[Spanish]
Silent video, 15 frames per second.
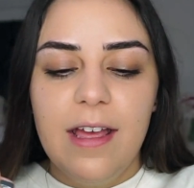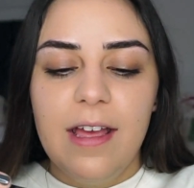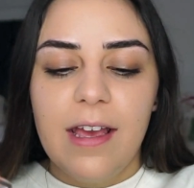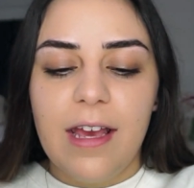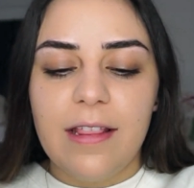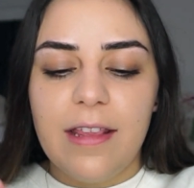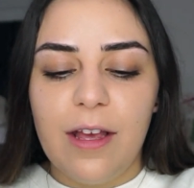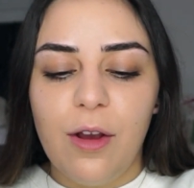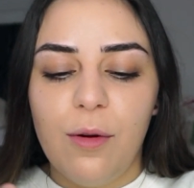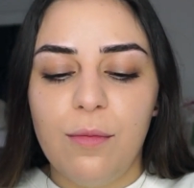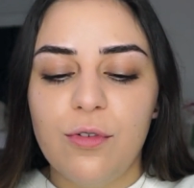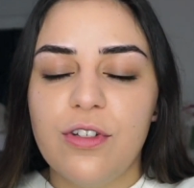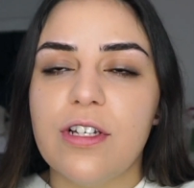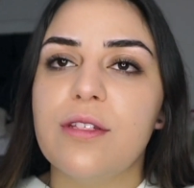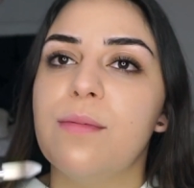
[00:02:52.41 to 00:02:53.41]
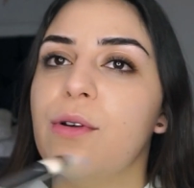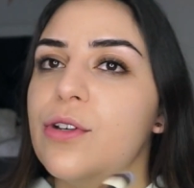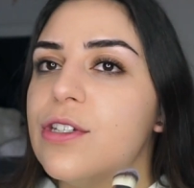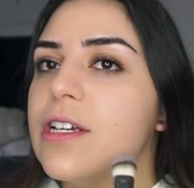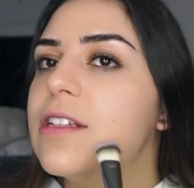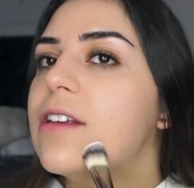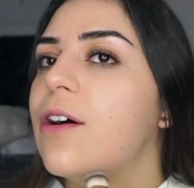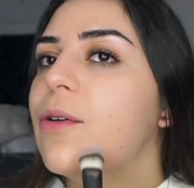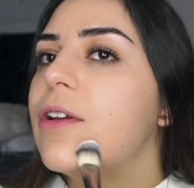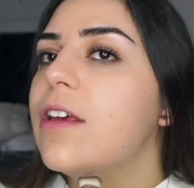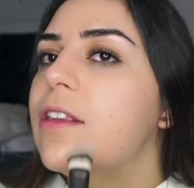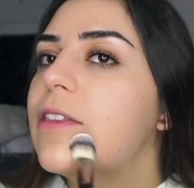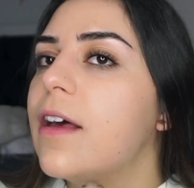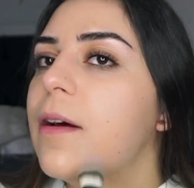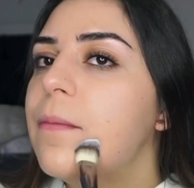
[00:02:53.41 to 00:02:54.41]
que tengo muchas brochas
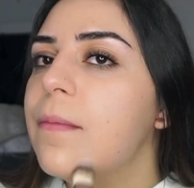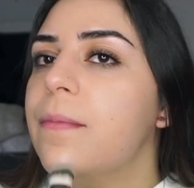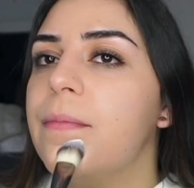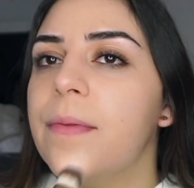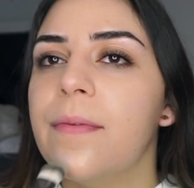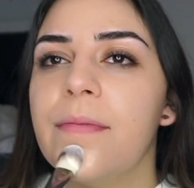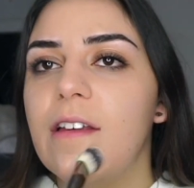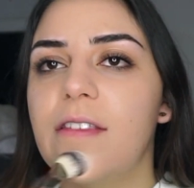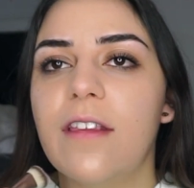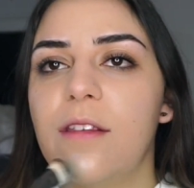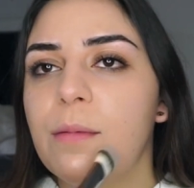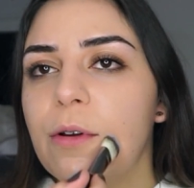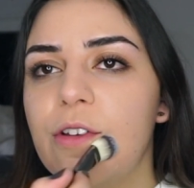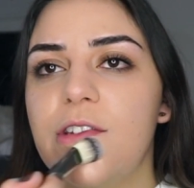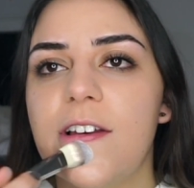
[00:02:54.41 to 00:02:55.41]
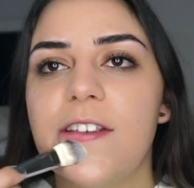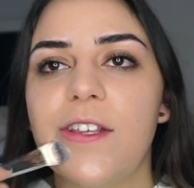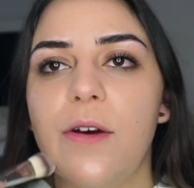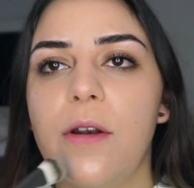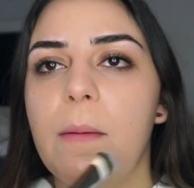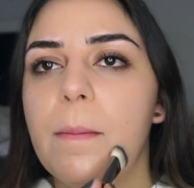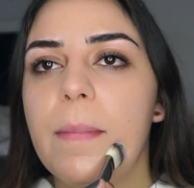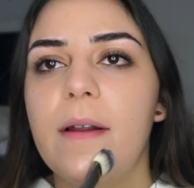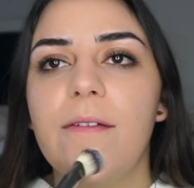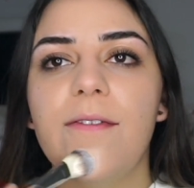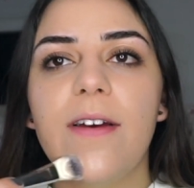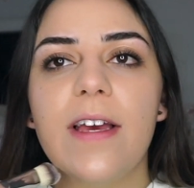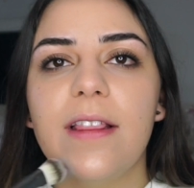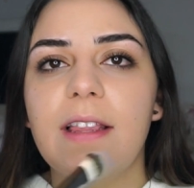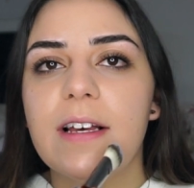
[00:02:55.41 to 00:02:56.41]
ahorita. Estas brochas son
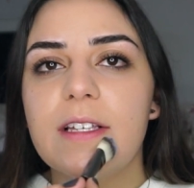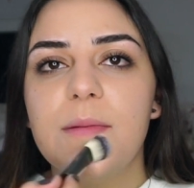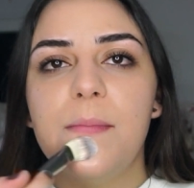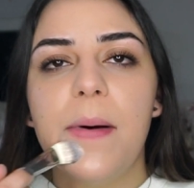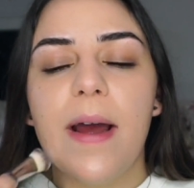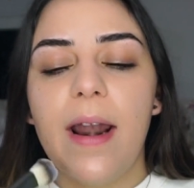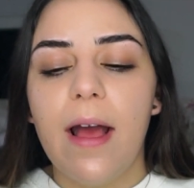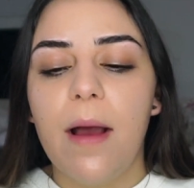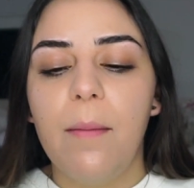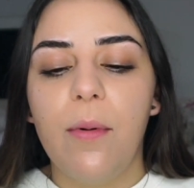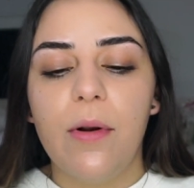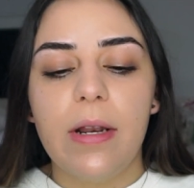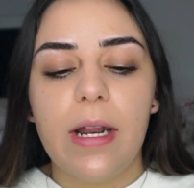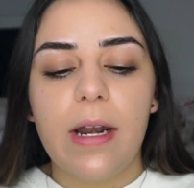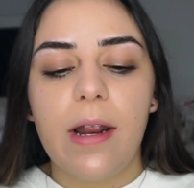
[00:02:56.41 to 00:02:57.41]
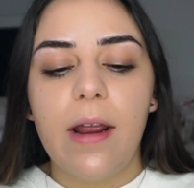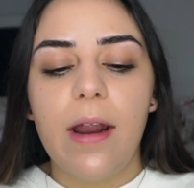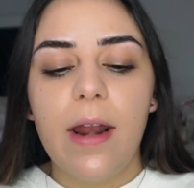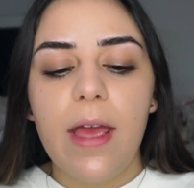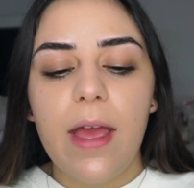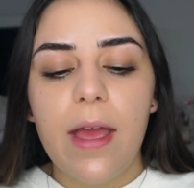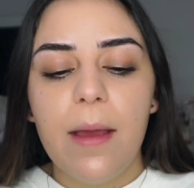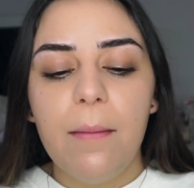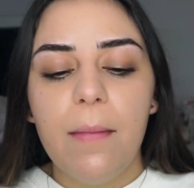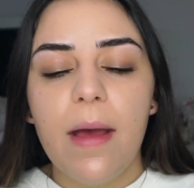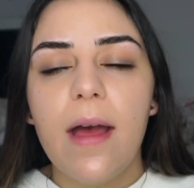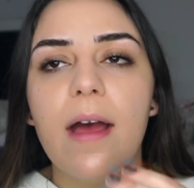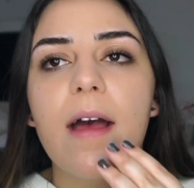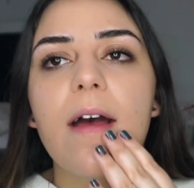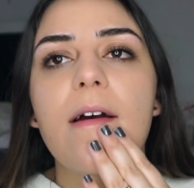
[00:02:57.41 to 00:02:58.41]
perfectas para poner
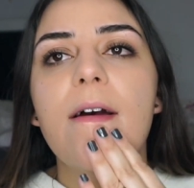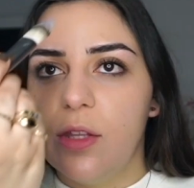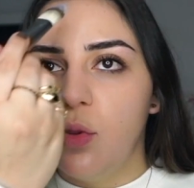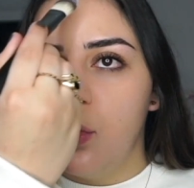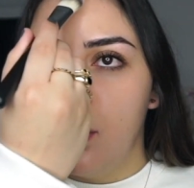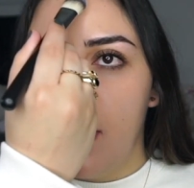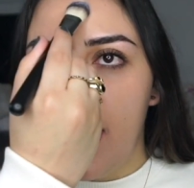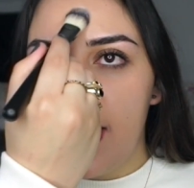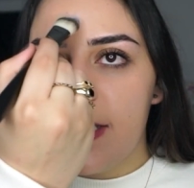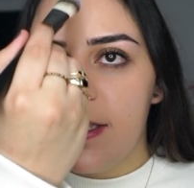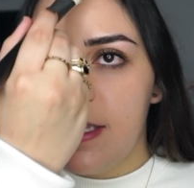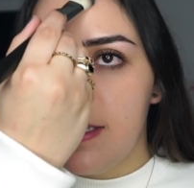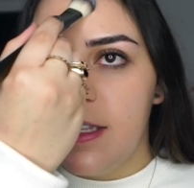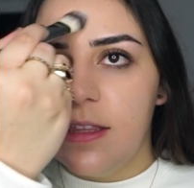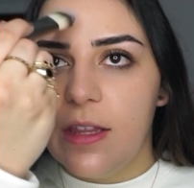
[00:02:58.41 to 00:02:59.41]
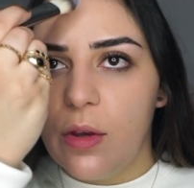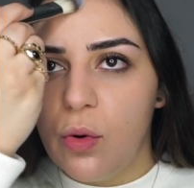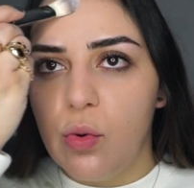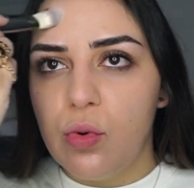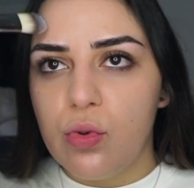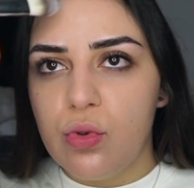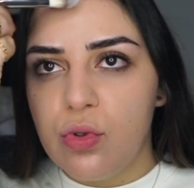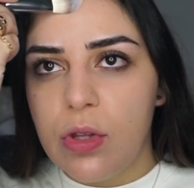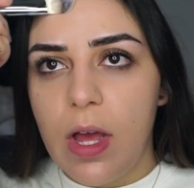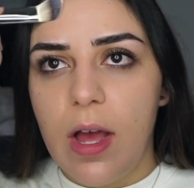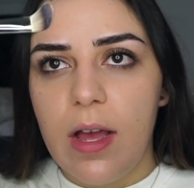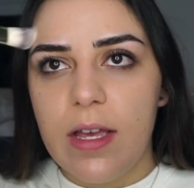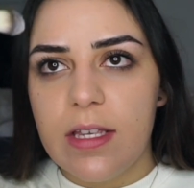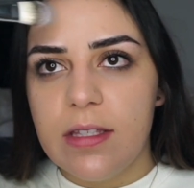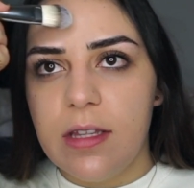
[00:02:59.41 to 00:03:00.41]
crema, de tu base si te
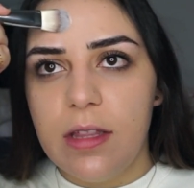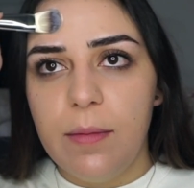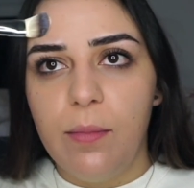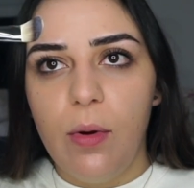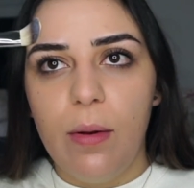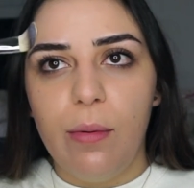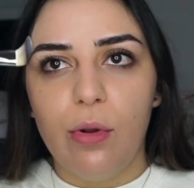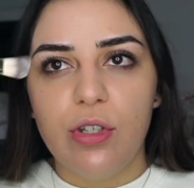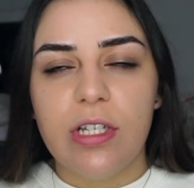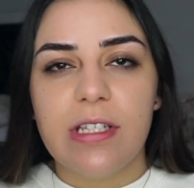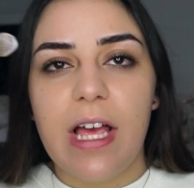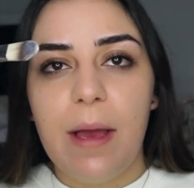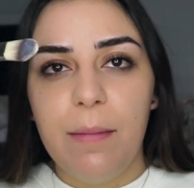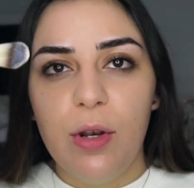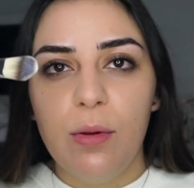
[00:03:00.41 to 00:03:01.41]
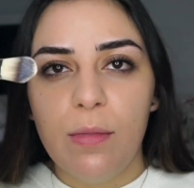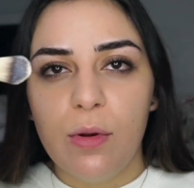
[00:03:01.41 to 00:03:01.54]
gusta este tipo de brochas. A mí no